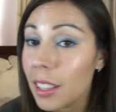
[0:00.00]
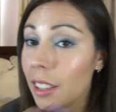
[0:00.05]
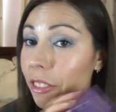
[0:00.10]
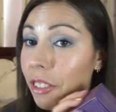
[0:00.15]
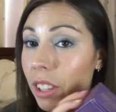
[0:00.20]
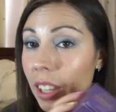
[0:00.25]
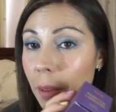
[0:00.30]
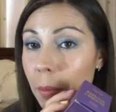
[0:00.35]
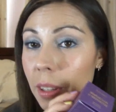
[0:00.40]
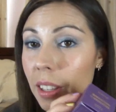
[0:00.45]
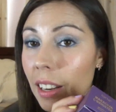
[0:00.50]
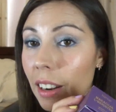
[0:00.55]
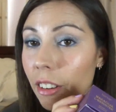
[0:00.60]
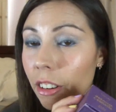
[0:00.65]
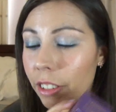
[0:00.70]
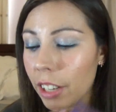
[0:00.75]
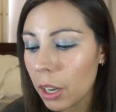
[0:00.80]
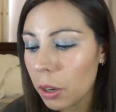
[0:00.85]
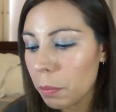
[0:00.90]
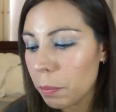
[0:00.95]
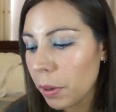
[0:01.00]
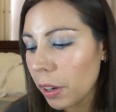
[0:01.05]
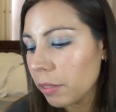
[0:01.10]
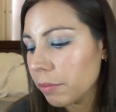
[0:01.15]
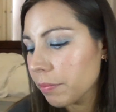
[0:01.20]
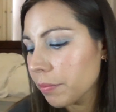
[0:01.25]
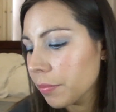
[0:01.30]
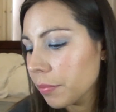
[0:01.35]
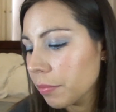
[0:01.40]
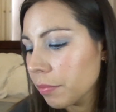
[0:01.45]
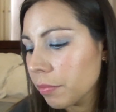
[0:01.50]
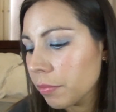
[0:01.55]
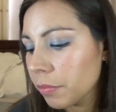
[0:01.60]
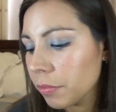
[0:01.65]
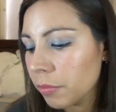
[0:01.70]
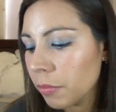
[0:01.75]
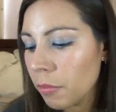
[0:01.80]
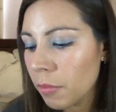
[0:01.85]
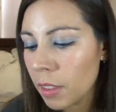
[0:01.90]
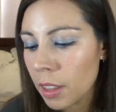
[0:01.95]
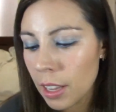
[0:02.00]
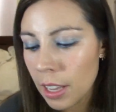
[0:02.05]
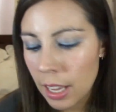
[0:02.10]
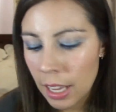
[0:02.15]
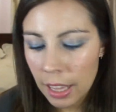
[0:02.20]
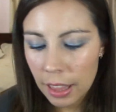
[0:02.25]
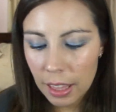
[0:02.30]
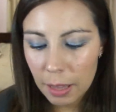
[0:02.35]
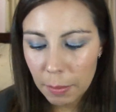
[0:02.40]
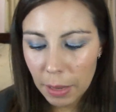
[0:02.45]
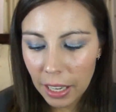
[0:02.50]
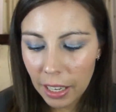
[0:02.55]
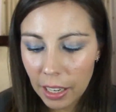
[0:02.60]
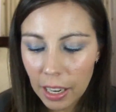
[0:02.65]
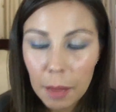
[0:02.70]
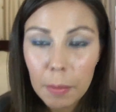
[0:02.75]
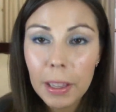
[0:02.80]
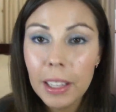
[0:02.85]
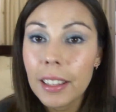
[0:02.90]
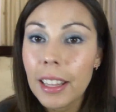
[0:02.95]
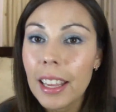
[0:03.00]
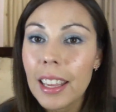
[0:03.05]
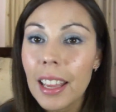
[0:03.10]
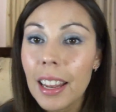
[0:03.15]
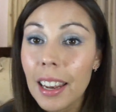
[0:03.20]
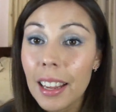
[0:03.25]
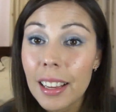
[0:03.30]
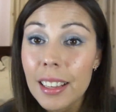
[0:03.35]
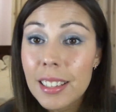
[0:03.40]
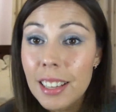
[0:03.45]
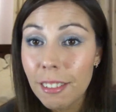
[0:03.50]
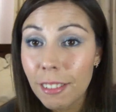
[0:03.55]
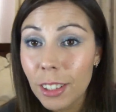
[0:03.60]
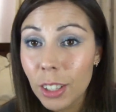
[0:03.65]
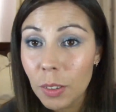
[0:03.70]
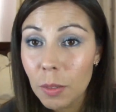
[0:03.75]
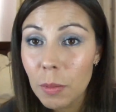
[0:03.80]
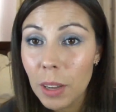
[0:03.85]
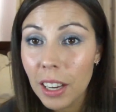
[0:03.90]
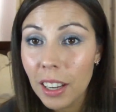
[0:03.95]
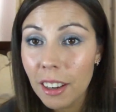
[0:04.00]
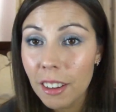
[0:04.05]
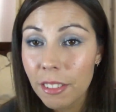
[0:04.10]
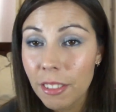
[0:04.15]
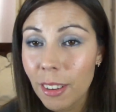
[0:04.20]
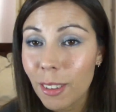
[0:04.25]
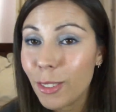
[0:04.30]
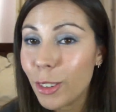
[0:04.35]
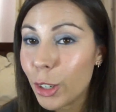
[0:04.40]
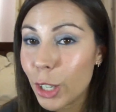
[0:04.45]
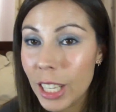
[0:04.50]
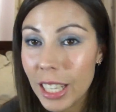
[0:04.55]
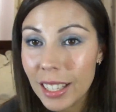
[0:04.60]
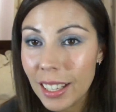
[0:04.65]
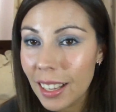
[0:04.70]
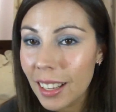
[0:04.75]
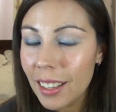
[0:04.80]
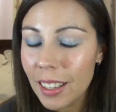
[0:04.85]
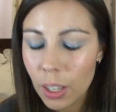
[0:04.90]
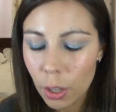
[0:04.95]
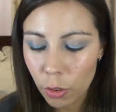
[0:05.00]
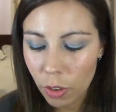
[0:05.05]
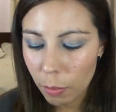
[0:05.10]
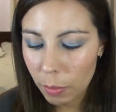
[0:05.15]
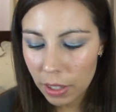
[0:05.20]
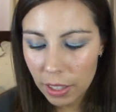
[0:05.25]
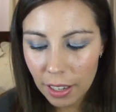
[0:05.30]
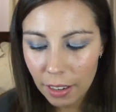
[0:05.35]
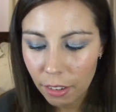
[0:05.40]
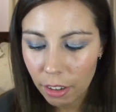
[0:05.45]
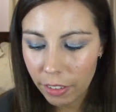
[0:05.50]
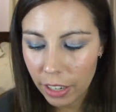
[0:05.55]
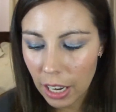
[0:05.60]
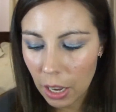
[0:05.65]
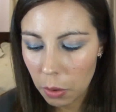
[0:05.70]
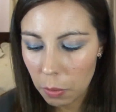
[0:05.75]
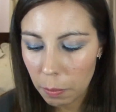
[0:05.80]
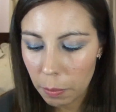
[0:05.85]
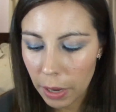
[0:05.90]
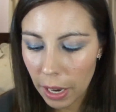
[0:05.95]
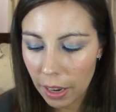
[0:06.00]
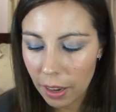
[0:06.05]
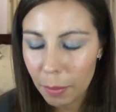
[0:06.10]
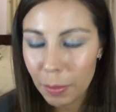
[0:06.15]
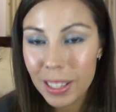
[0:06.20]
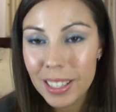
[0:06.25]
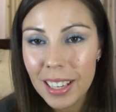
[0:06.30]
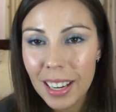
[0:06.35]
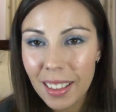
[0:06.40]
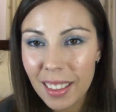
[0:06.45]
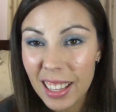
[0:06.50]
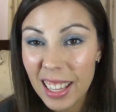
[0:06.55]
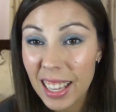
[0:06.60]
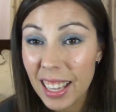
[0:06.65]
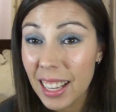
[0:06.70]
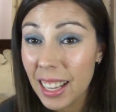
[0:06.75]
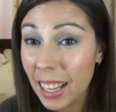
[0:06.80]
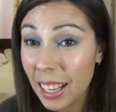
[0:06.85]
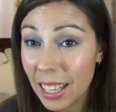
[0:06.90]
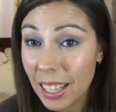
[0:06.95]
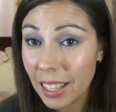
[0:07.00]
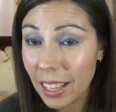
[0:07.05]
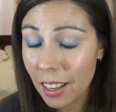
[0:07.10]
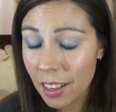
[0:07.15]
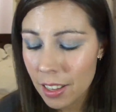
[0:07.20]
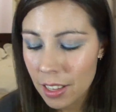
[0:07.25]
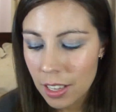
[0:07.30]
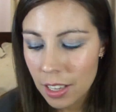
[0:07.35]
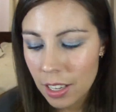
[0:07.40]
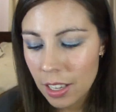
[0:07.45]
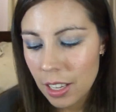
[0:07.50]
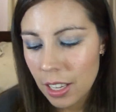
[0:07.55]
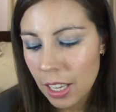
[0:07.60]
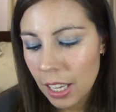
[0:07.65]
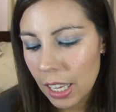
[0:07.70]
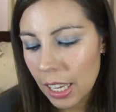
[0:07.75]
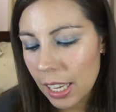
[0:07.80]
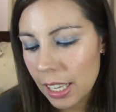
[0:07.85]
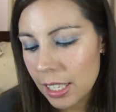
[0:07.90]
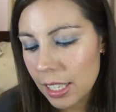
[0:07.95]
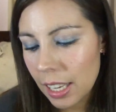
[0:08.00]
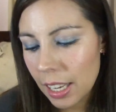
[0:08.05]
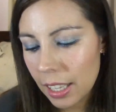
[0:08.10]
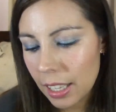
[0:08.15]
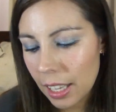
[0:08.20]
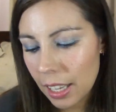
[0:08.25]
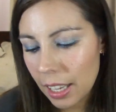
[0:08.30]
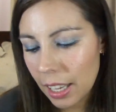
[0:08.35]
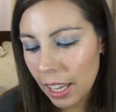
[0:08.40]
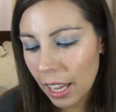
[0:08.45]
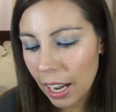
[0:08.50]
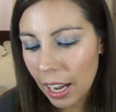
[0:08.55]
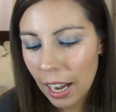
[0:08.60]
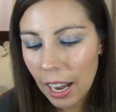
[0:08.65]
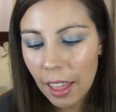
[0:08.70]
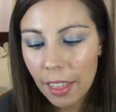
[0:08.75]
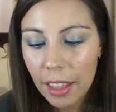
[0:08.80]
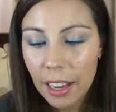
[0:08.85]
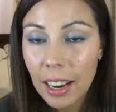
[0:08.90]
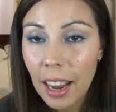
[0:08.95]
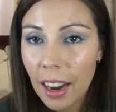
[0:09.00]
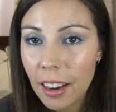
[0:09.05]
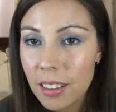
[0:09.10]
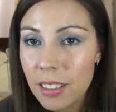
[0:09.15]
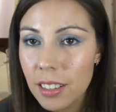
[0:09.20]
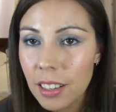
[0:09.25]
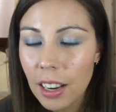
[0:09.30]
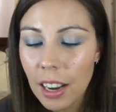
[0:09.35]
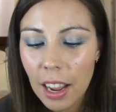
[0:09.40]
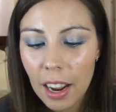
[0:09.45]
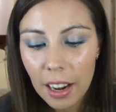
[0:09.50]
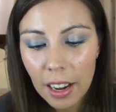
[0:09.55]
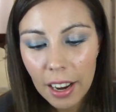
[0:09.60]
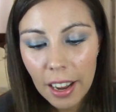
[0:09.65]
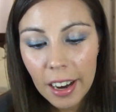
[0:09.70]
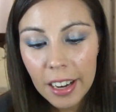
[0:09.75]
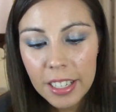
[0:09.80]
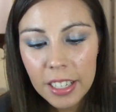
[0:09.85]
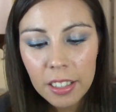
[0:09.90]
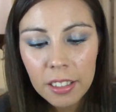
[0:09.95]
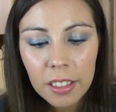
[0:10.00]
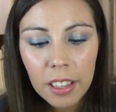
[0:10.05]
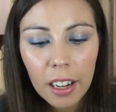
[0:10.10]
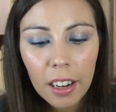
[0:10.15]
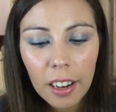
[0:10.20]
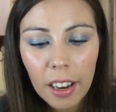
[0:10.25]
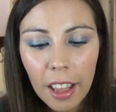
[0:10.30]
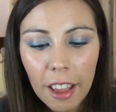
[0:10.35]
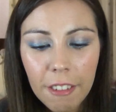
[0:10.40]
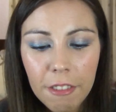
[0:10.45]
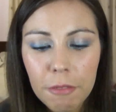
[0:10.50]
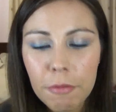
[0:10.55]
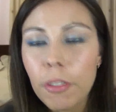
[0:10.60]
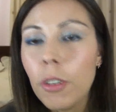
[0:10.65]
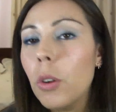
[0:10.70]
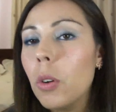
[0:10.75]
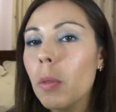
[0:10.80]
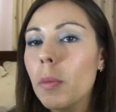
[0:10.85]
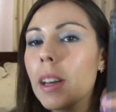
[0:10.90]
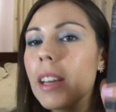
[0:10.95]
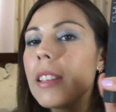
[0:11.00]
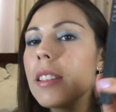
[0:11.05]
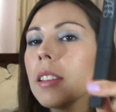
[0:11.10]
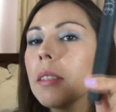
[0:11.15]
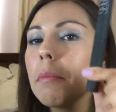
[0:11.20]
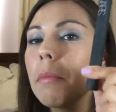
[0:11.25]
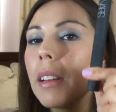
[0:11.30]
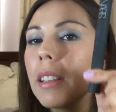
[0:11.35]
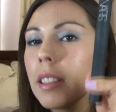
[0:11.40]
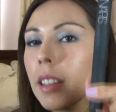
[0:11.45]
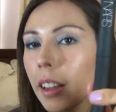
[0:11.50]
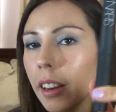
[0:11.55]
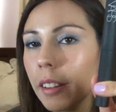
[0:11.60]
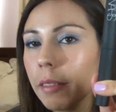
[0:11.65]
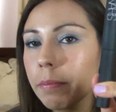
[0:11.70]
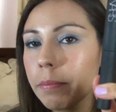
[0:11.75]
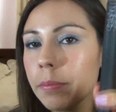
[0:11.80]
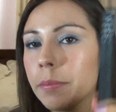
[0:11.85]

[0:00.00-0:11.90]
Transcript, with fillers: Definitivamente la volvería a comprar. De máscara de pestañas, la que se ha vuelto mi máscara favorita y que obviamente la volvería a comprar, a pesar de que es carita es esta que es la de NARS, la and Than Life Volumizing Mascara.